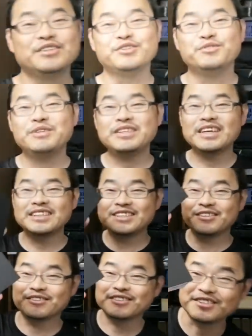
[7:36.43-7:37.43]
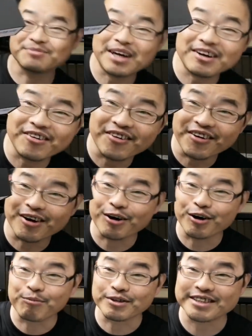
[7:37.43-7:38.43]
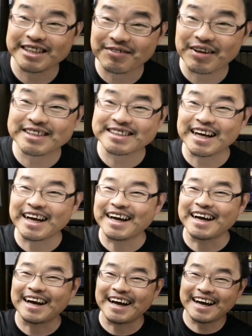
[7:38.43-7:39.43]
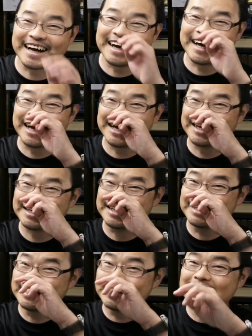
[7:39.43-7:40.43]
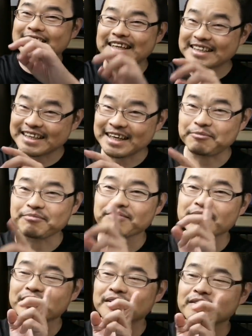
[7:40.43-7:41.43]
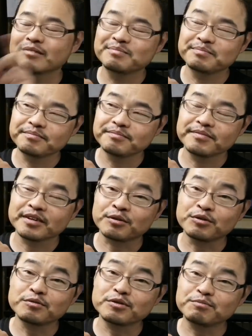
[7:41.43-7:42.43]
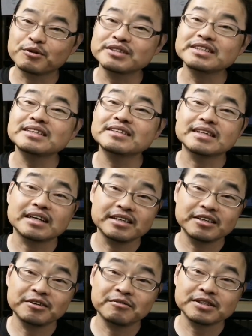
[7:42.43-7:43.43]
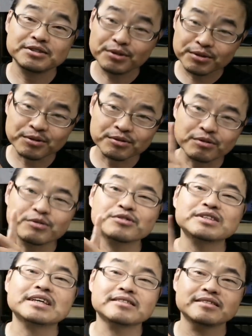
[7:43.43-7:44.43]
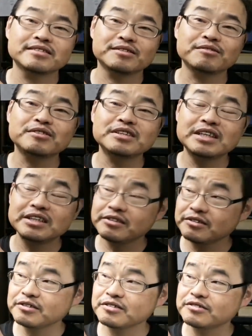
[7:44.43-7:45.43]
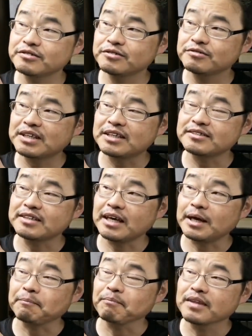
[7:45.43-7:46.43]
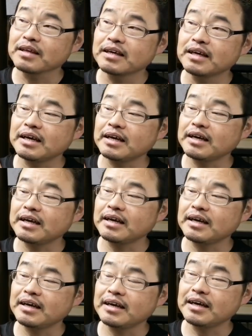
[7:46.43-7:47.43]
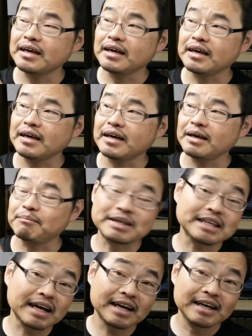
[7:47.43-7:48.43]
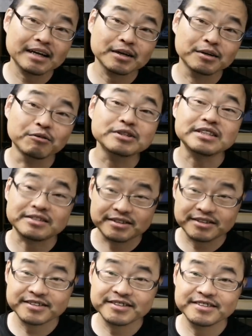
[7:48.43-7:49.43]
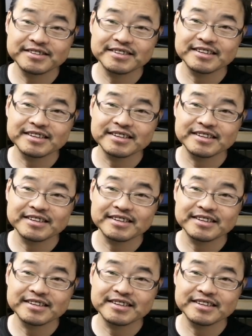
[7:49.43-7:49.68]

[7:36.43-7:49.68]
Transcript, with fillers: 弓デジのスマホをポチりました。はーい。ただね、このポチった理由はちょっと特殊です。その理由はですね、えー、また後日